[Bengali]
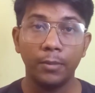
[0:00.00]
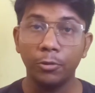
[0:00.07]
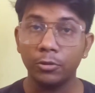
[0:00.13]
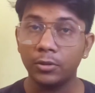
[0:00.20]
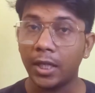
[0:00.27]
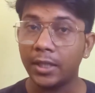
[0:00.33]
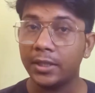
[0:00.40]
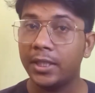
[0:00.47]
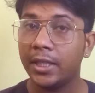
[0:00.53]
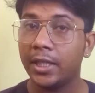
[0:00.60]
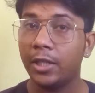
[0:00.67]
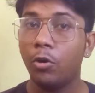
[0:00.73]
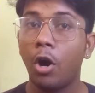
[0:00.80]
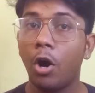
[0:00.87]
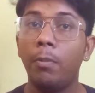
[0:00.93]
এবং তার
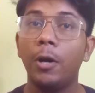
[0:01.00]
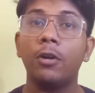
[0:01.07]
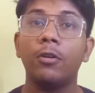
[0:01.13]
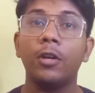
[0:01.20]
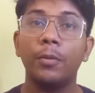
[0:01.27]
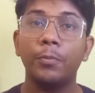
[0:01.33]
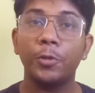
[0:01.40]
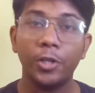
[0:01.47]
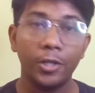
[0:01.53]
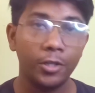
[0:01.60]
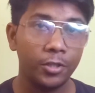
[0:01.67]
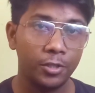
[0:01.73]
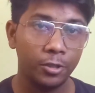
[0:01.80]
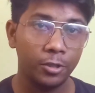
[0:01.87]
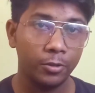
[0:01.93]
থেকেও অবাক করা বিষয়টি
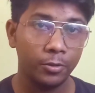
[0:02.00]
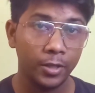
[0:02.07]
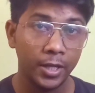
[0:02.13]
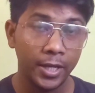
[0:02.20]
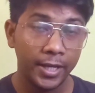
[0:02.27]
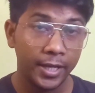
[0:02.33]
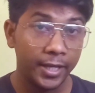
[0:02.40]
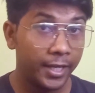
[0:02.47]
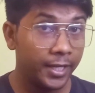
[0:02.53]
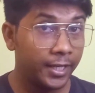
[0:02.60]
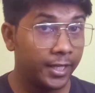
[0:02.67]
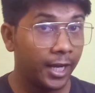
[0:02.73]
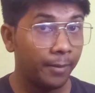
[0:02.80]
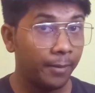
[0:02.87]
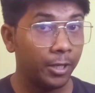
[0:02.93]
ছিল এই
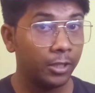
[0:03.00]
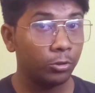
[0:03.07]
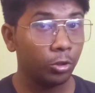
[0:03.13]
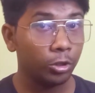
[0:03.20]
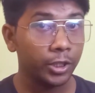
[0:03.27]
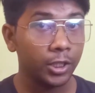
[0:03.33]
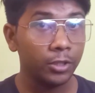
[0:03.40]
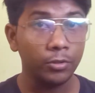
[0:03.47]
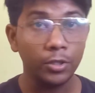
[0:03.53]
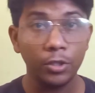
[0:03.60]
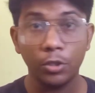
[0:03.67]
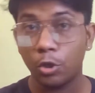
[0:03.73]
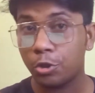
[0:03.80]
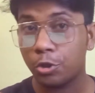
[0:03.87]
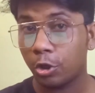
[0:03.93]
খাবার তদারকি
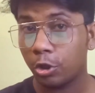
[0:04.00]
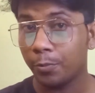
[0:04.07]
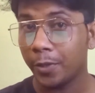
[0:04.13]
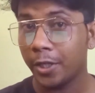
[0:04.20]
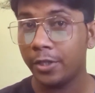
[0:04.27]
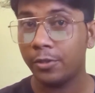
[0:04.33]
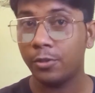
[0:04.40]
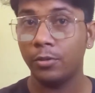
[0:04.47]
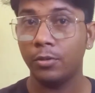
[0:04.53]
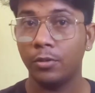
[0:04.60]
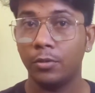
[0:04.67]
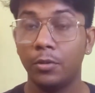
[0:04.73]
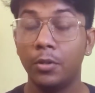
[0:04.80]
ও সরবরাহের জন্য